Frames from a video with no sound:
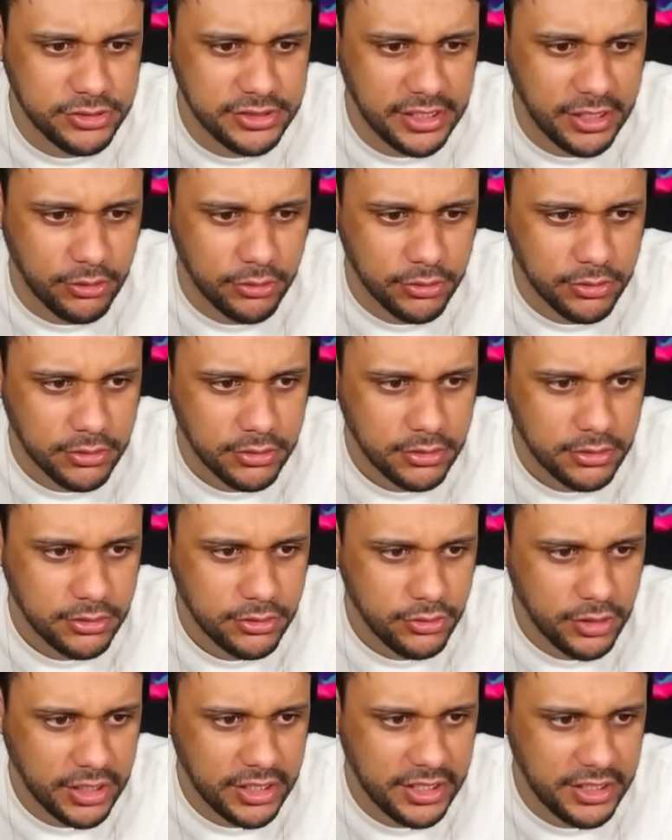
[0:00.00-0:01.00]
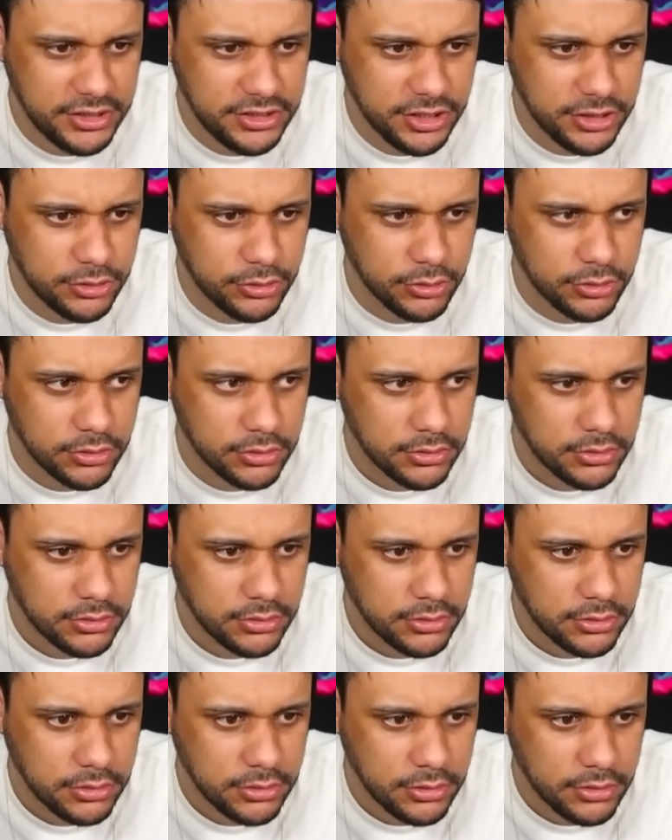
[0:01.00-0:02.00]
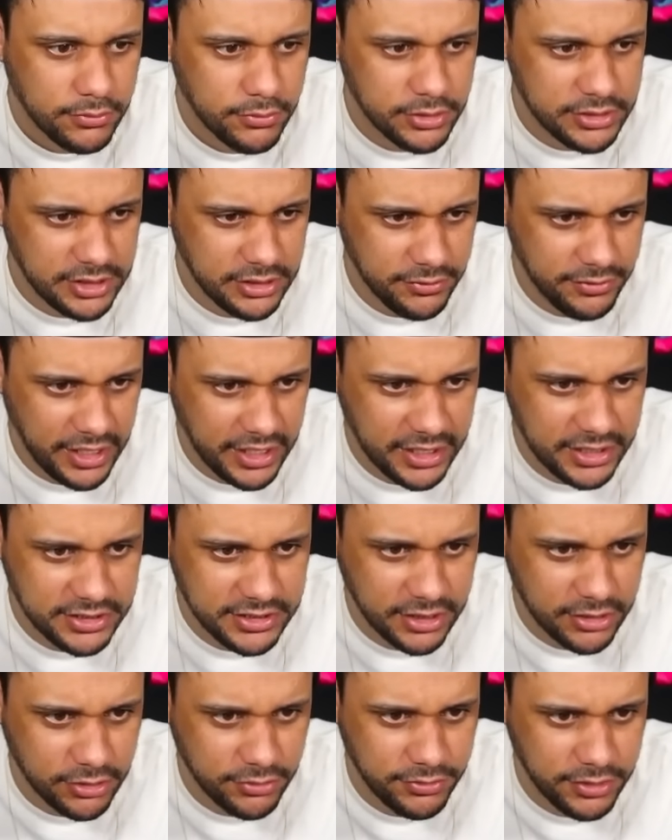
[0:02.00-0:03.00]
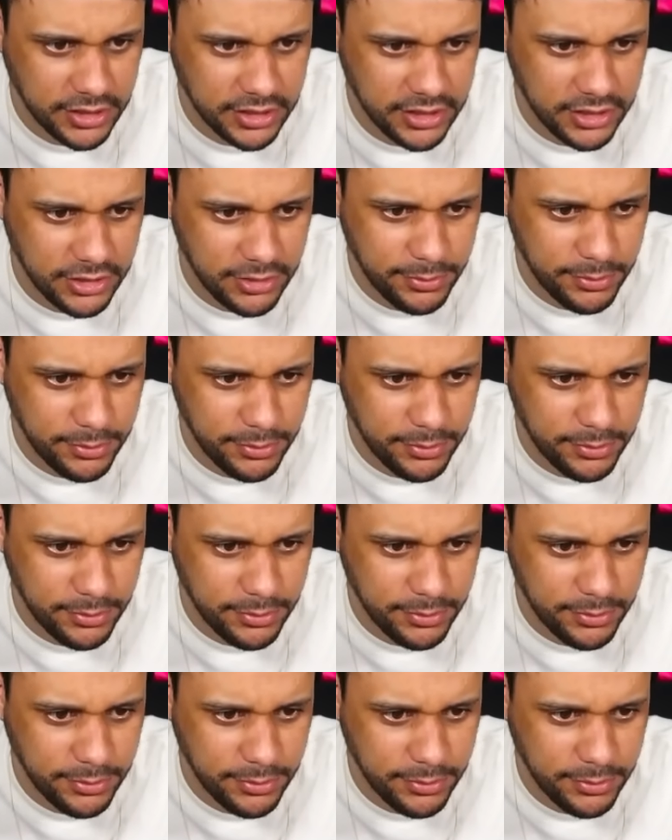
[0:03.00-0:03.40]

do céu. Não acredito. Você não vai acreditar que eu vi aqui,